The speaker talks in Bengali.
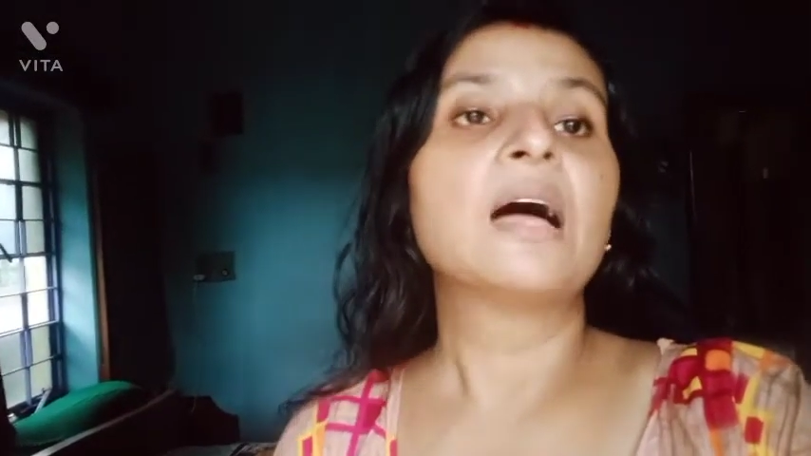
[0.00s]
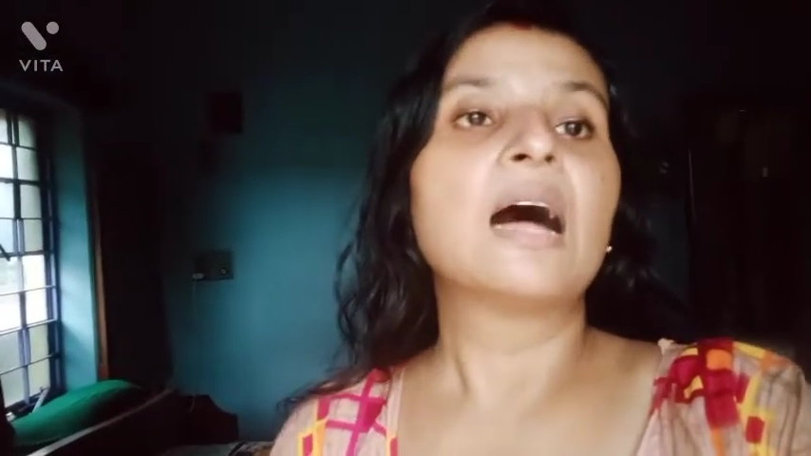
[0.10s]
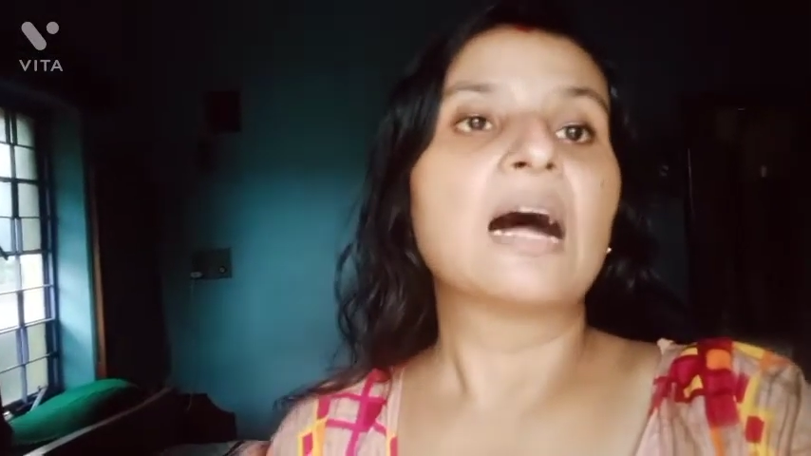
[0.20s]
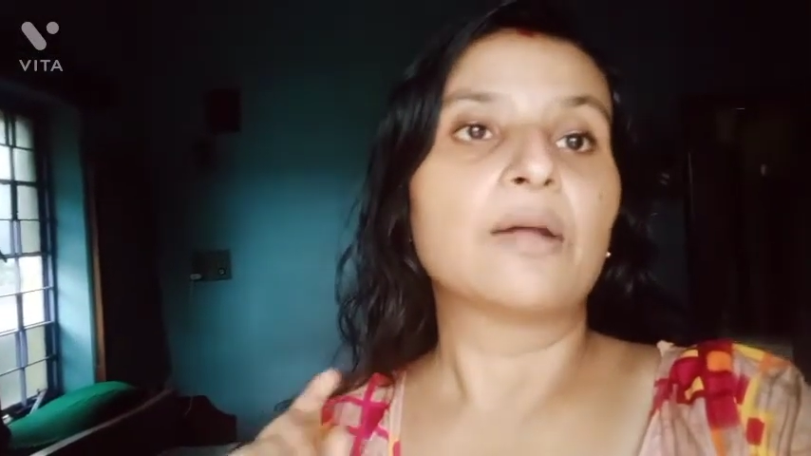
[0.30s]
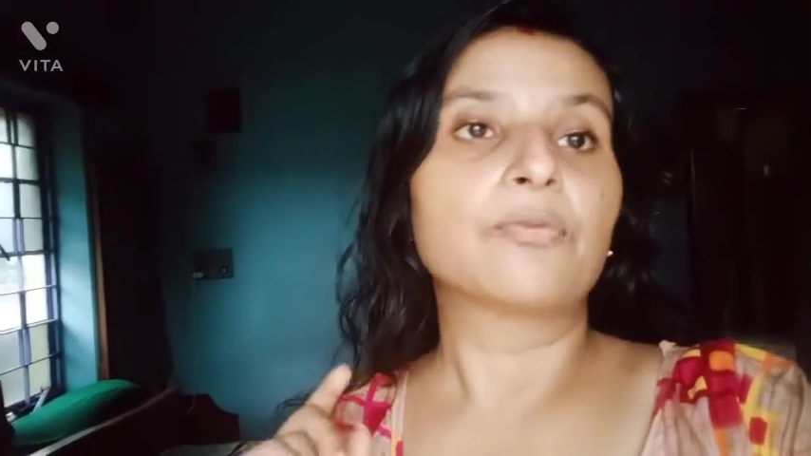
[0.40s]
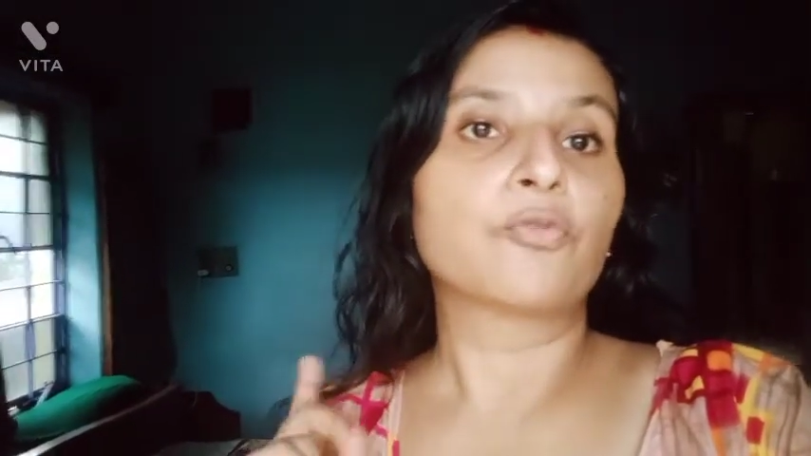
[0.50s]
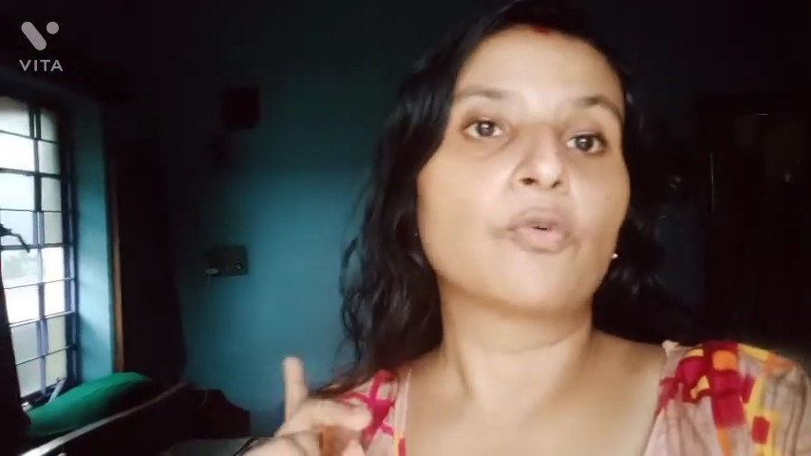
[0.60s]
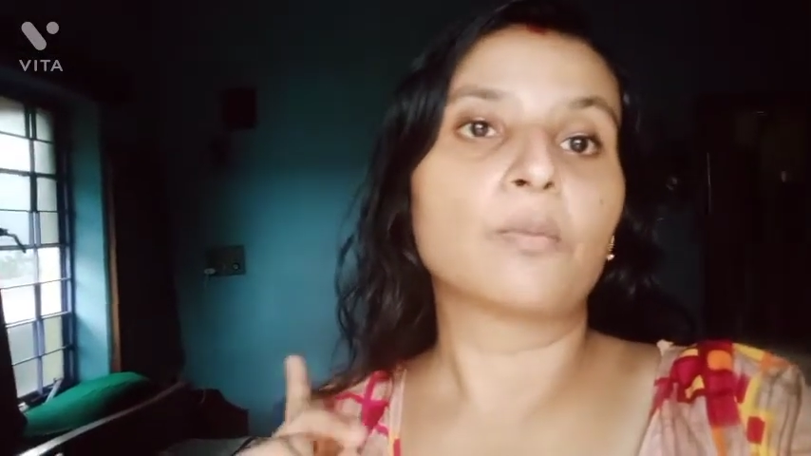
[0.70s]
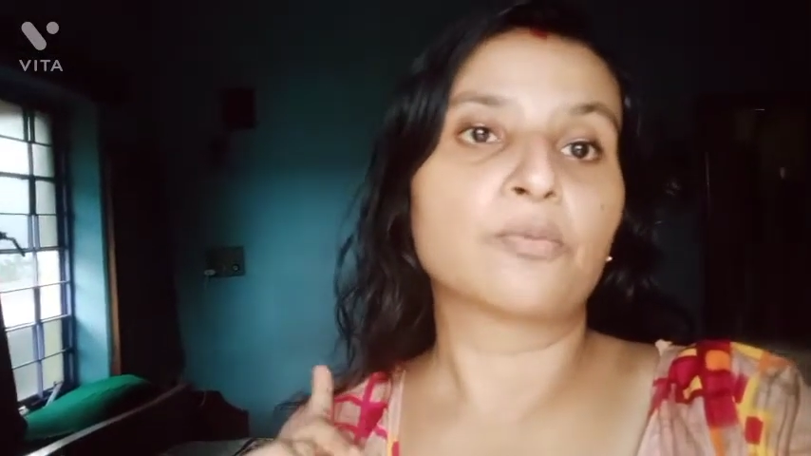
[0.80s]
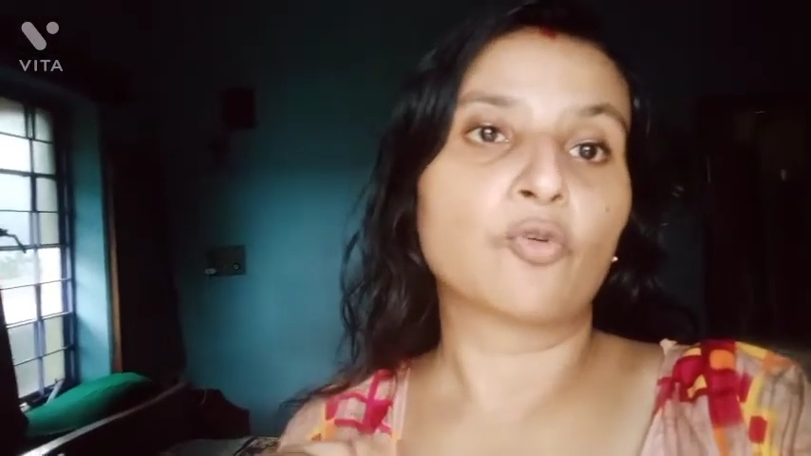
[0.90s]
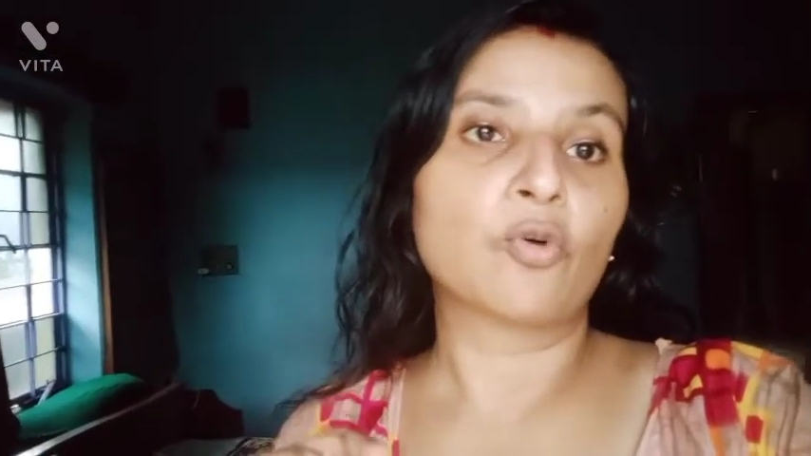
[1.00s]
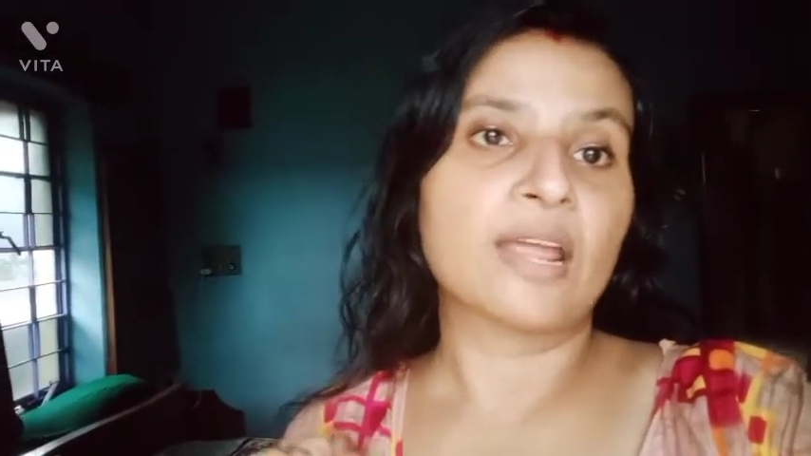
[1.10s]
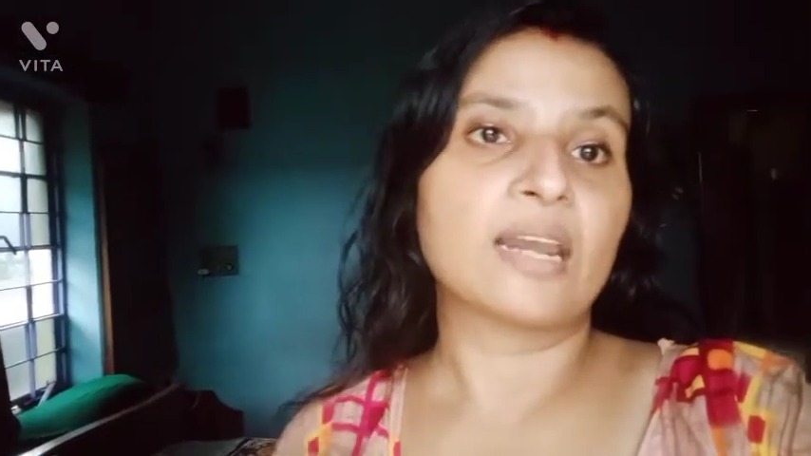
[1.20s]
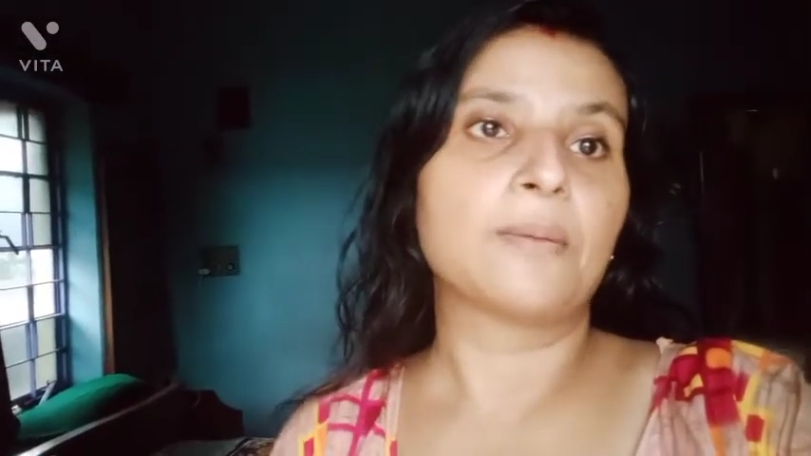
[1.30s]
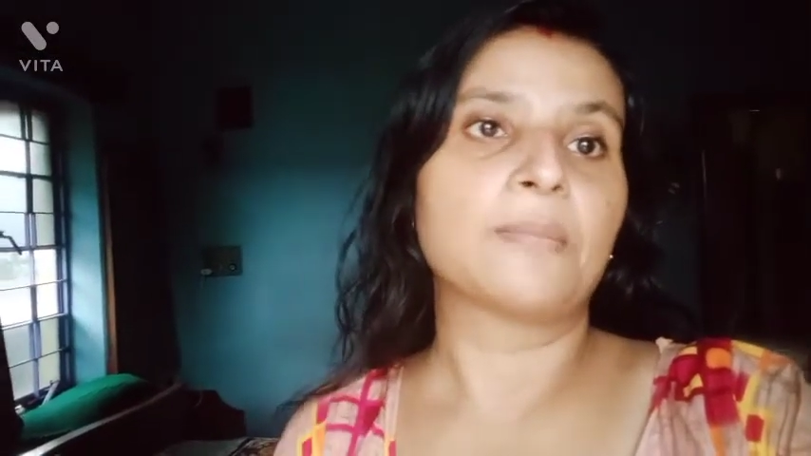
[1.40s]
আর ফোন ফোনে না
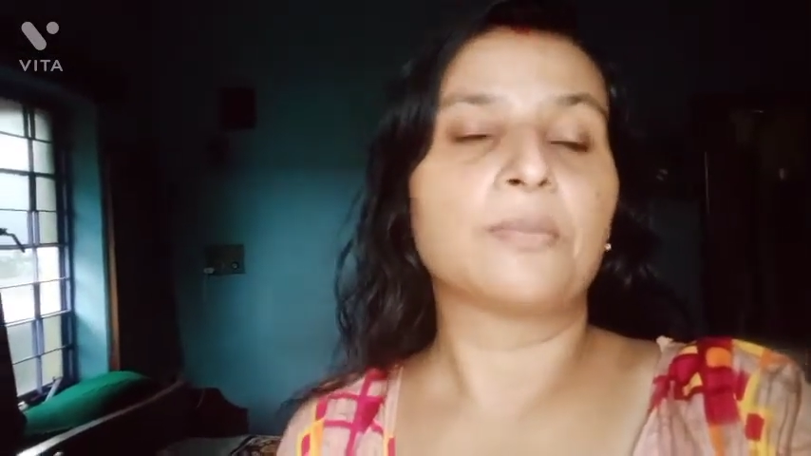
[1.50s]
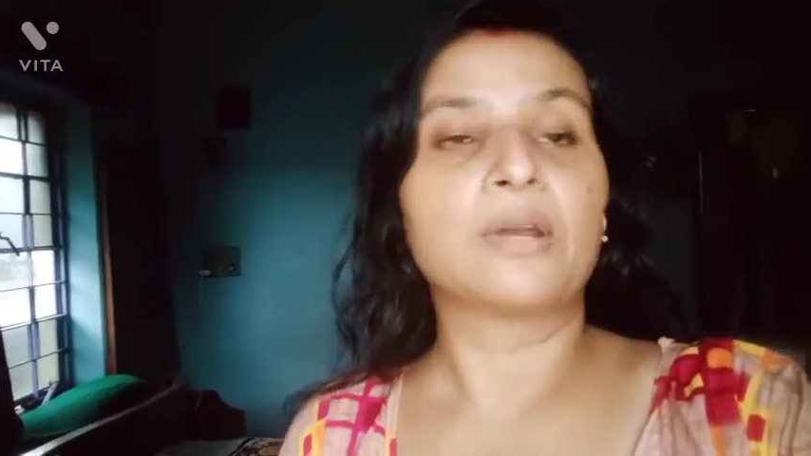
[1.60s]
মেমোরি